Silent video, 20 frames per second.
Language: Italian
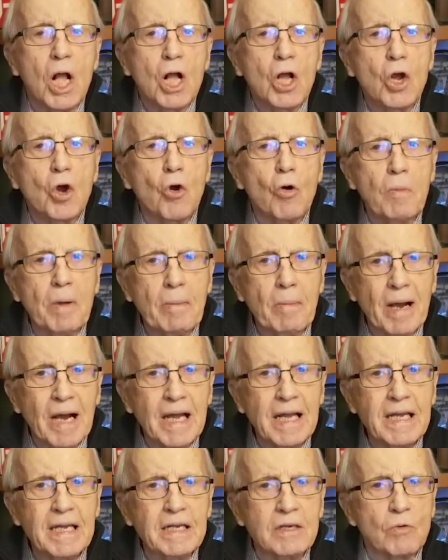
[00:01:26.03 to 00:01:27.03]
Come
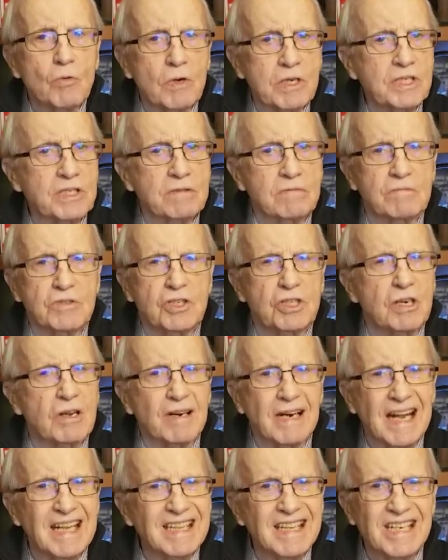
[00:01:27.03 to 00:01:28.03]
mai questo
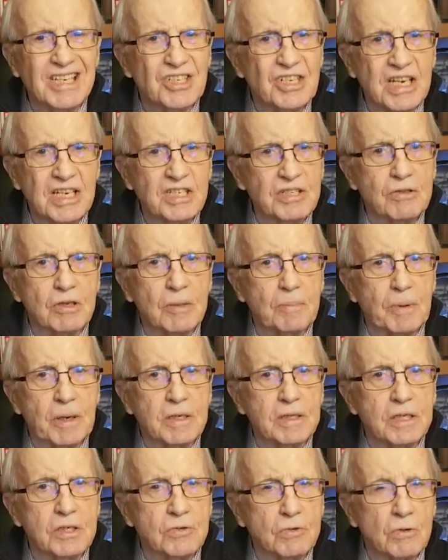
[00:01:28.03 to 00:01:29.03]
grande gesto da
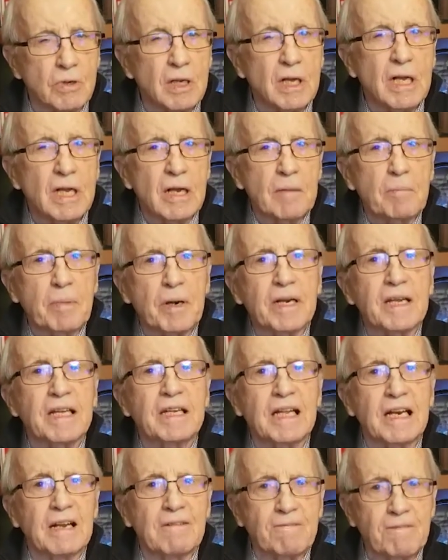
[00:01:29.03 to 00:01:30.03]
parte sua? Perché
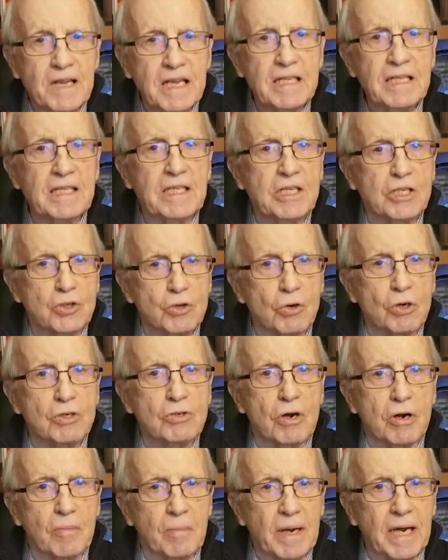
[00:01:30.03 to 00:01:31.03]
nelle vene di George
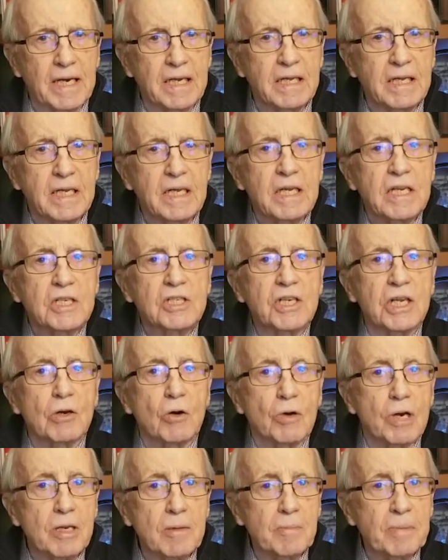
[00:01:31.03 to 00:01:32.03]
Armani c'è
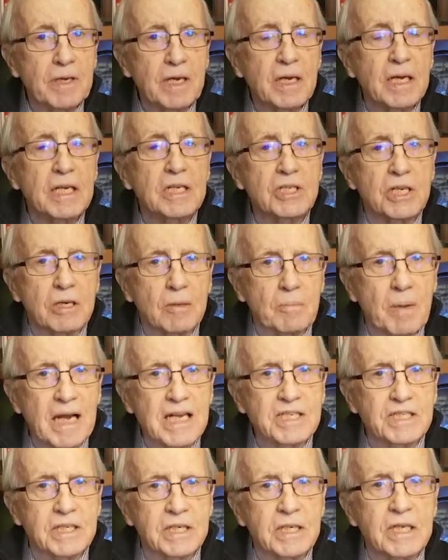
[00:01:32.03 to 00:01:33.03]
l'Olimpia e c'è il
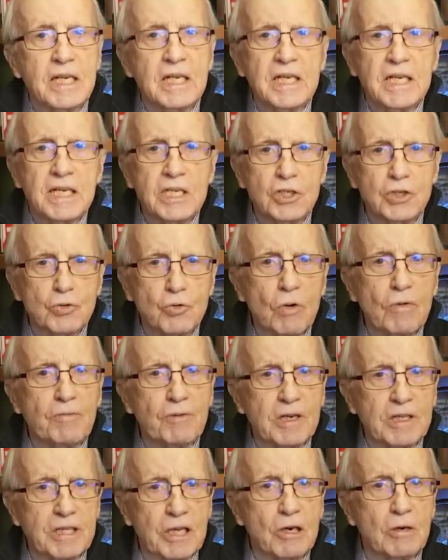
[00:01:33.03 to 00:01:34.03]
basket. Il suo
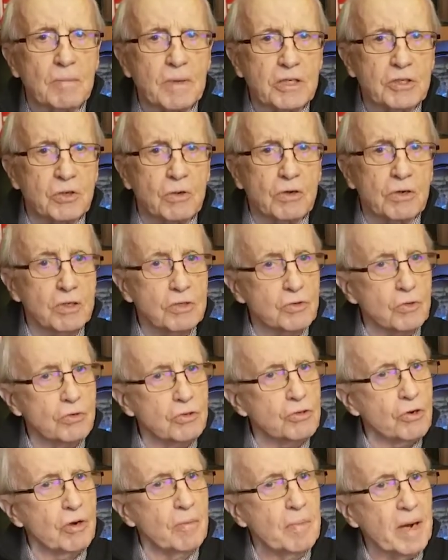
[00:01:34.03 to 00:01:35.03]
fratello maggiore,
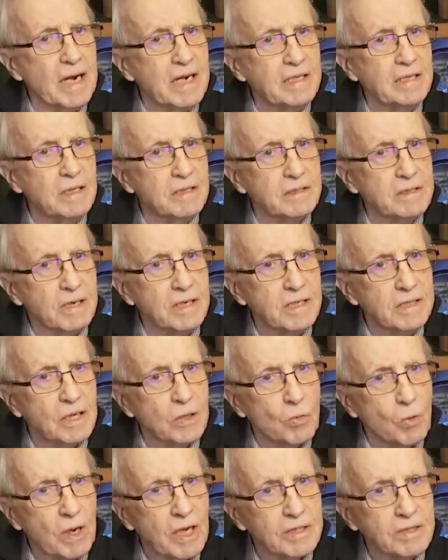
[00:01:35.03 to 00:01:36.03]
Giorgio Armani dal
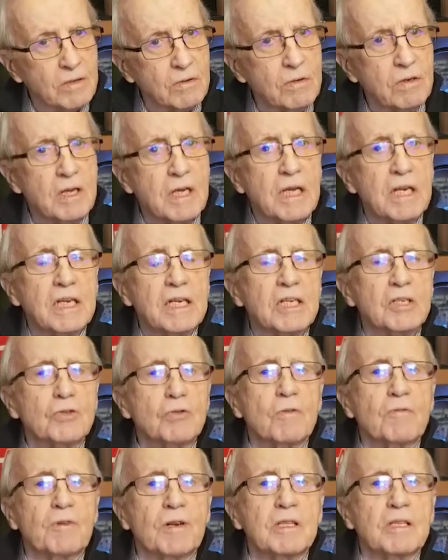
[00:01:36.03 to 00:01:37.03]
34, il suo
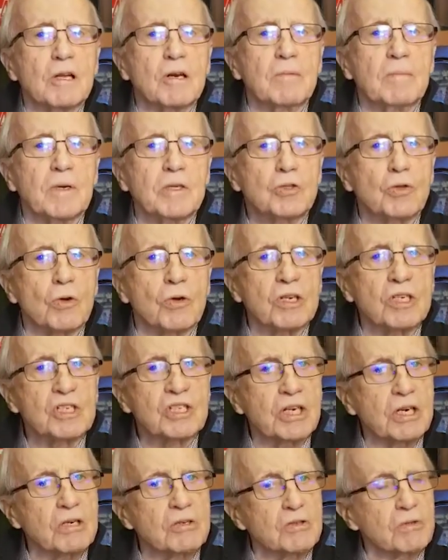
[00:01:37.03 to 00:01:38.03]
fratello maggiore
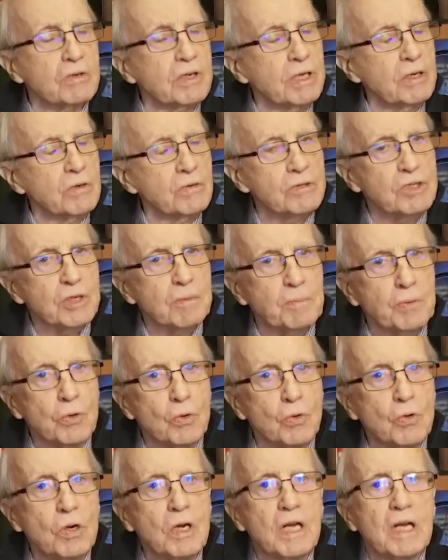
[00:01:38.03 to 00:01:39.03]
Sergio, che non c'è
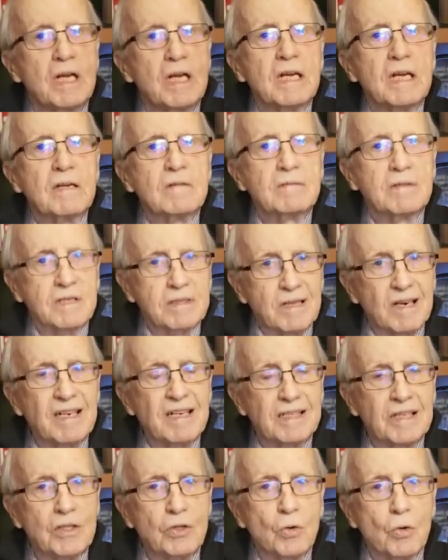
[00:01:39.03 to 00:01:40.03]
più, dal
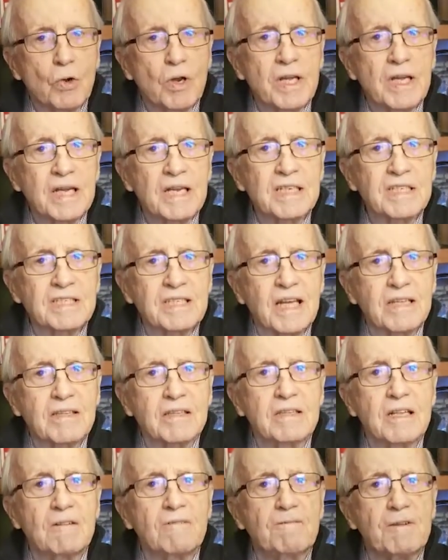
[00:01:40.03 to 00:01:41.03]
32, è stato
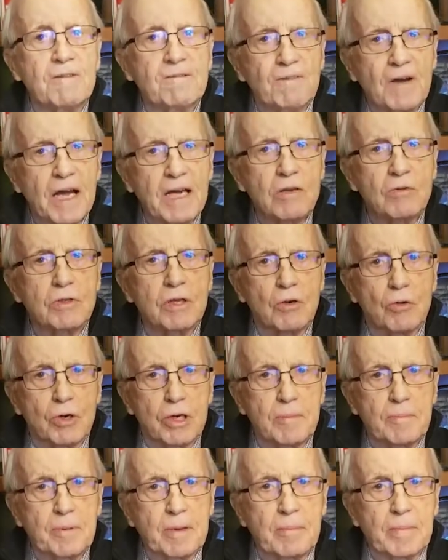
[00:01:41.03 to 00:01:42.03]
nel vivaio
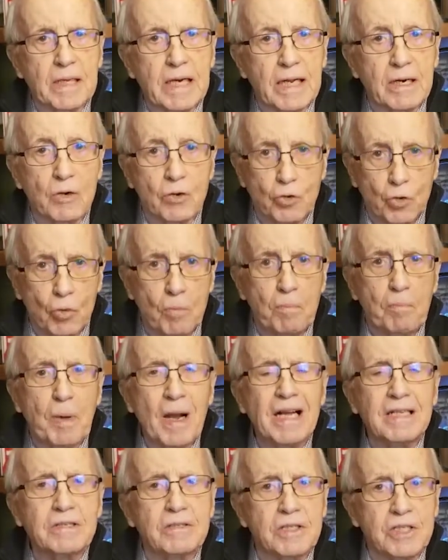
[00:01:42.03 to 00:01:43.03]
dell'Olimpia Milano,
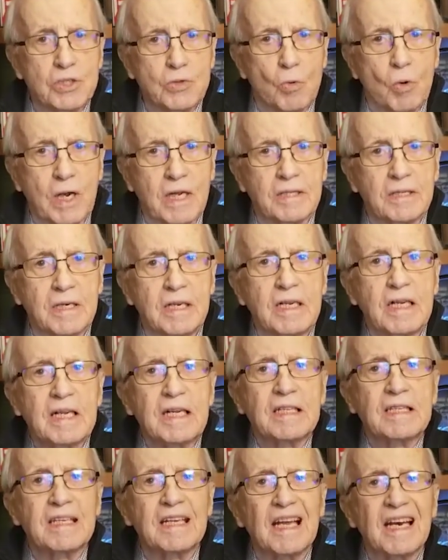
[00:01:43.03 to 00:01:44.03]
compagno di squadra
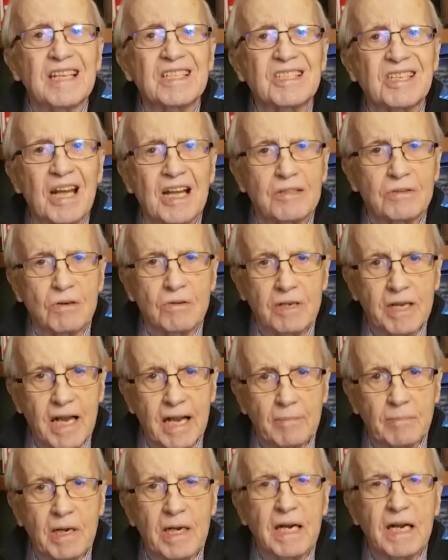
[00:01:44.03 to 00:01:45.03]
di Alessandro
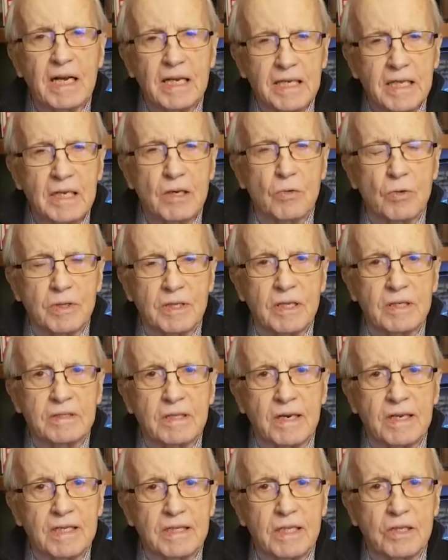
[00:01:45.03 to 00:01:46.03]
Gamba, anche lui dal
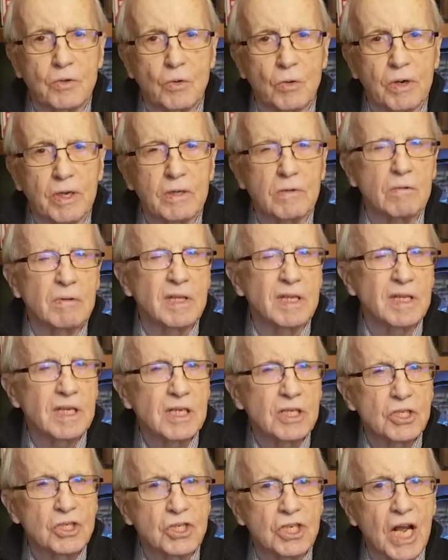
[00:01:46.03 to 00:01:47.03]
32. Quindi
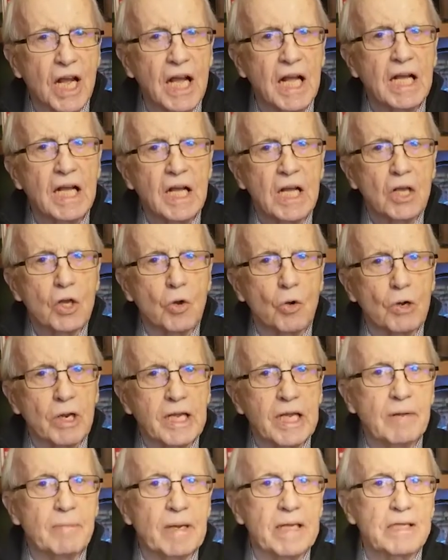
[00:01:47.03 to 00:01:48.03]
già
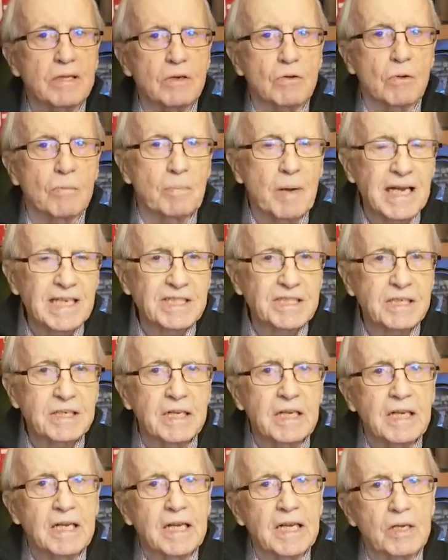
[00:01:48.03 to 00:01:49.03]
collegamento col
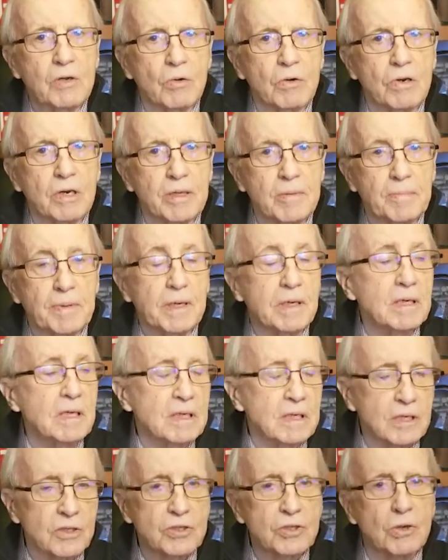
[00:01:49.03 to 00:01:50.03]
basket e con l'Olimpia.
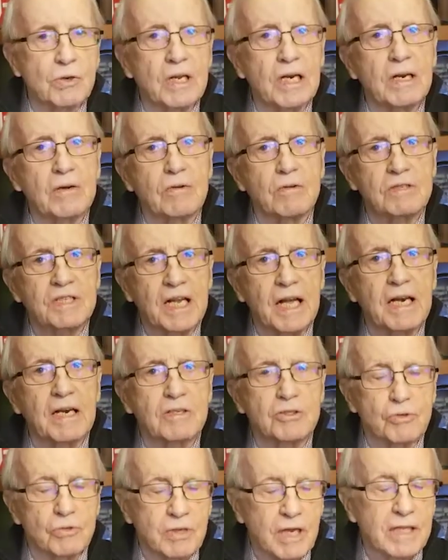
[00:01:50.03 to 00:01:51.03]
La sorella Rosana ha
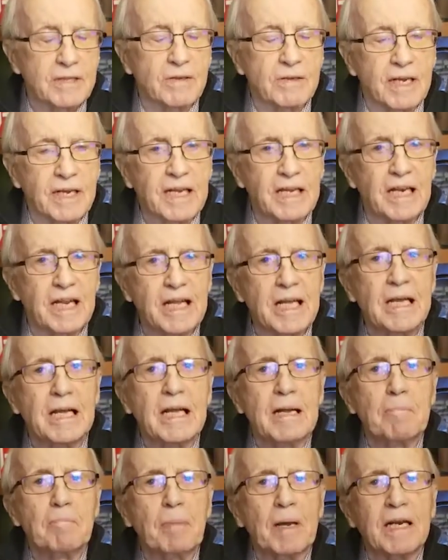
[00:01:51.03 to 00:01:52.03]
giocato anche lei
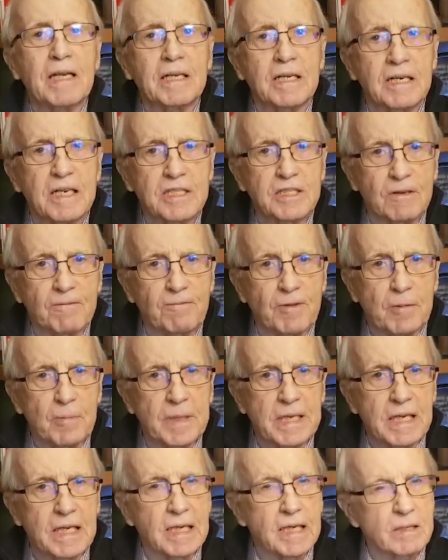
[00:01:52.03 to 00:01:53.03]
pallacanestro
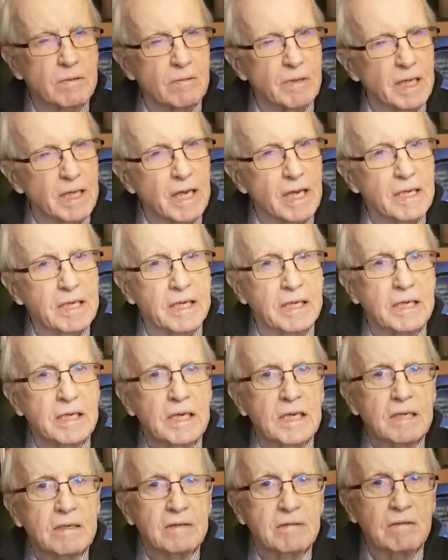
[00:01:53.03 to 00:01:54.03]
femminile, quindi anche
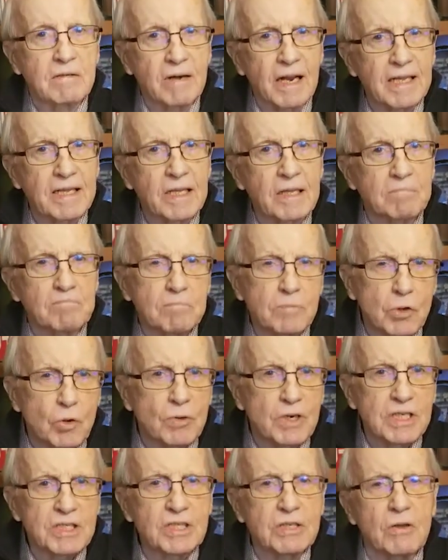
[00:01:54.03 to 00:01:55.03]
grande
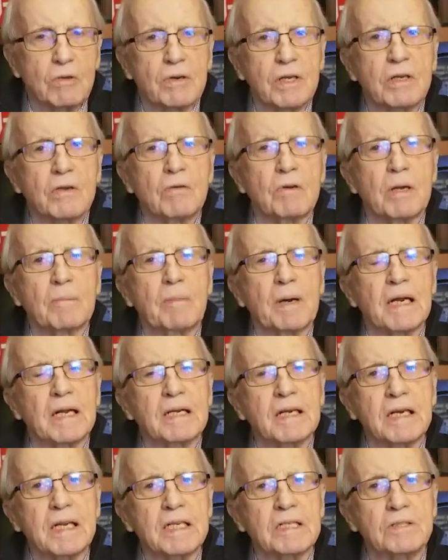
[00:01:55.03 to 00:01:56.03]
connessione con la
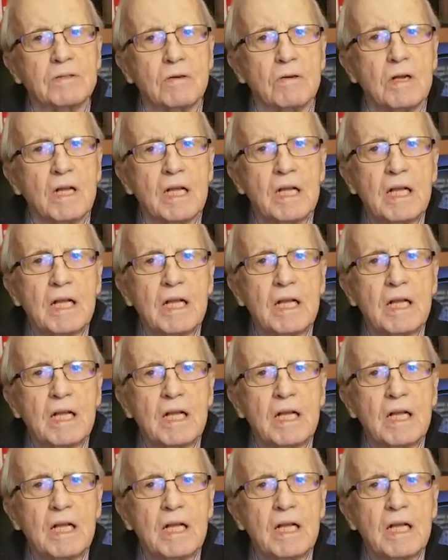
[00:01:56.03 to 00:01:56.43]
pallacanestro.